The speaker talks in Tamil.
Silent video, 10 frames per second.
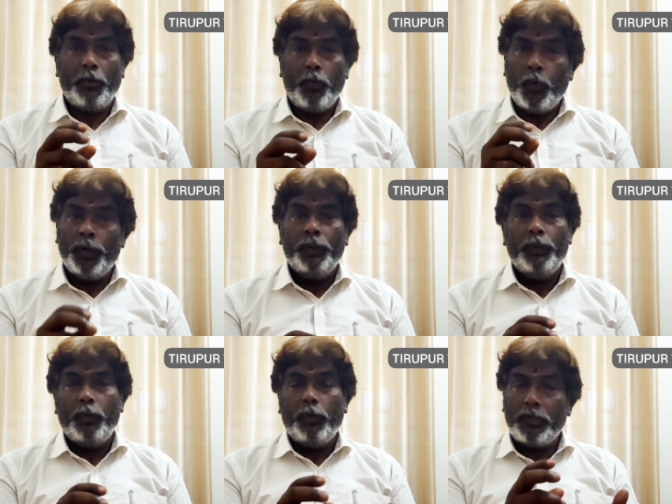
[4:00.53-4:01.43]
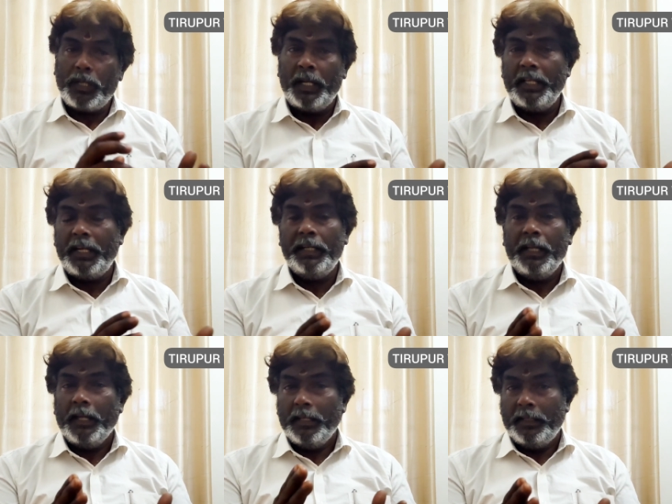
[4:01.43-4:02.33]
ஒவ்வொன்றும் ஒவ்வொரு சன்னதிகள்
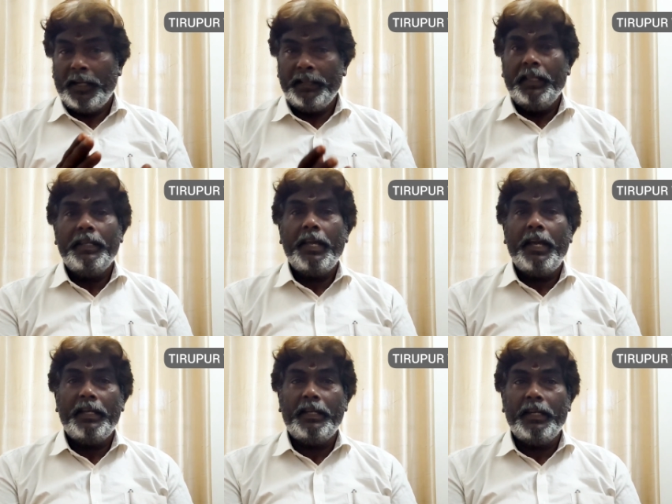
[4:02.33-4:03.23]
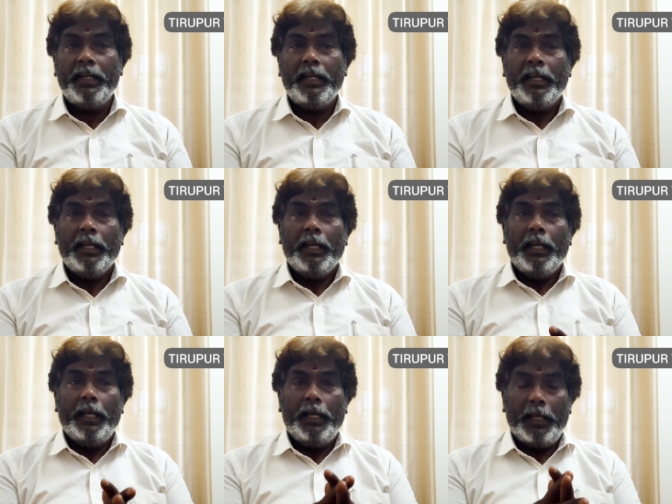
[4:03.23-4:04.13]
தனித்தனியாக
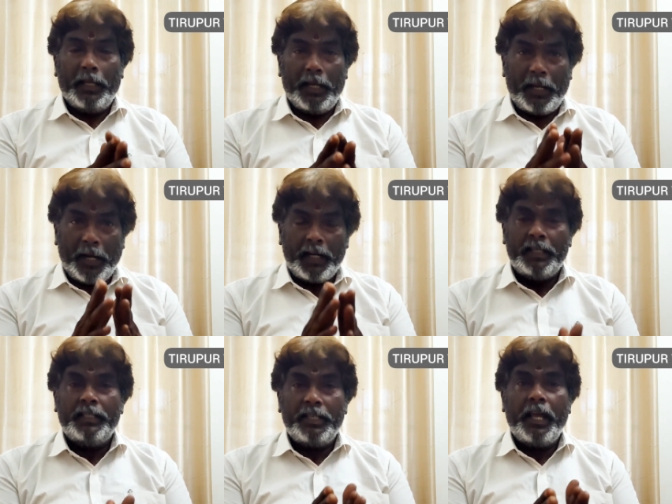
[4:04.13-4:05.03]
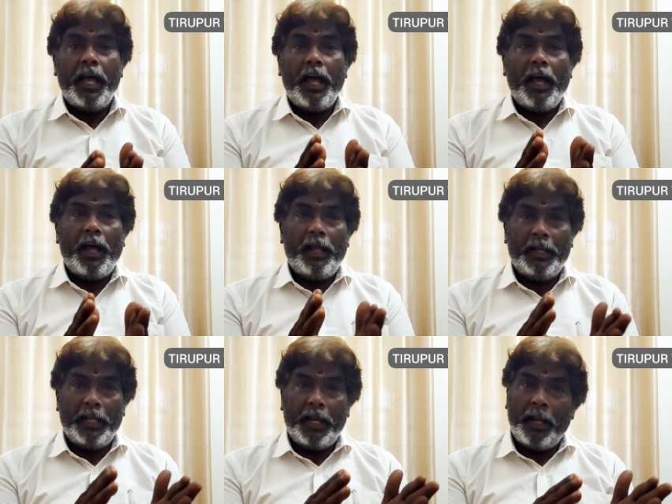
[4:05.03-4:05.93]
இருக்குது கடைசியாக
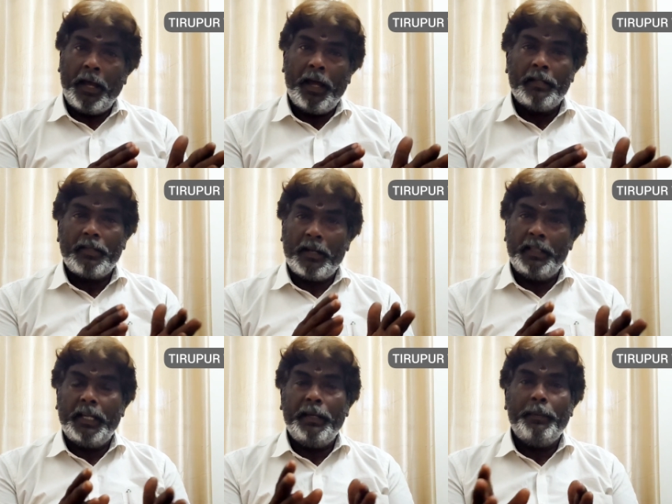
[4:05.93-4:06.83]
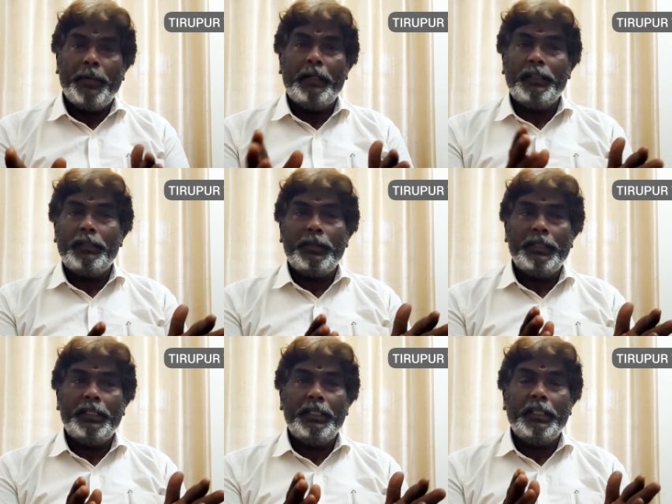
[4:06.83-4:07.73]
நீங்கள் எல்லா சன்னதிகளையும் பார்த்துட்டு
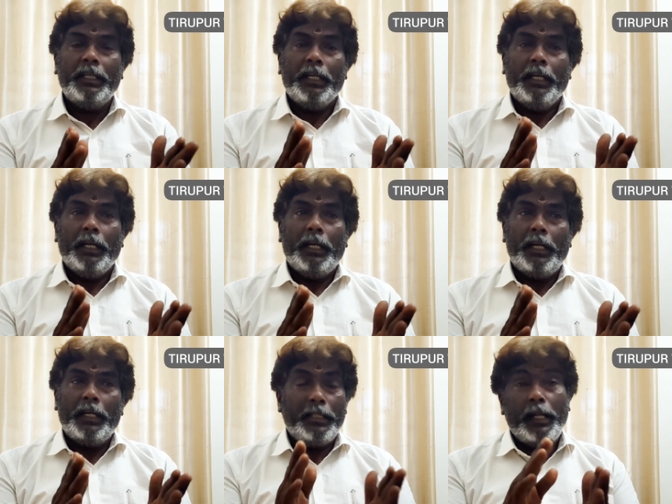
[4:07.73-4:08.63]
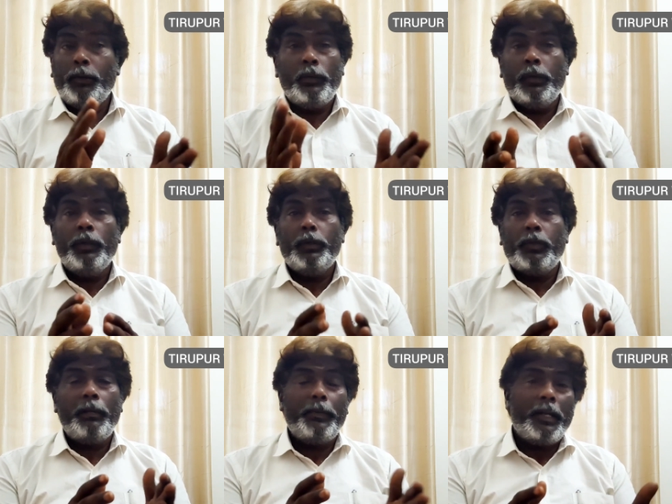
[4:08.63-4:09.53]
வந்து இதில் இன்னொன்று
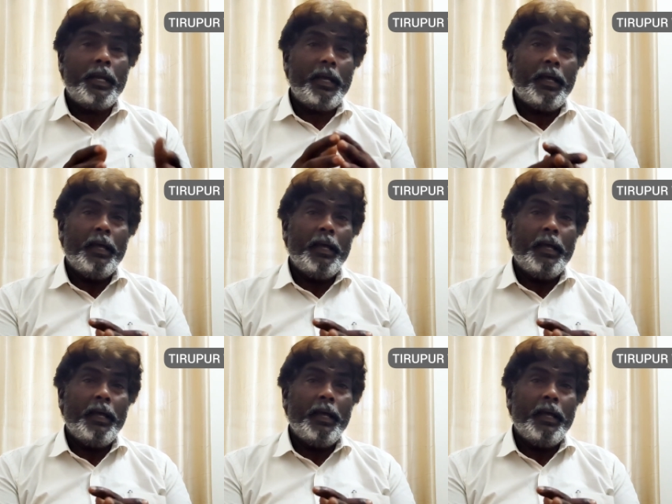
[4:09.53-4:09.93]
சொல்லப்போனால்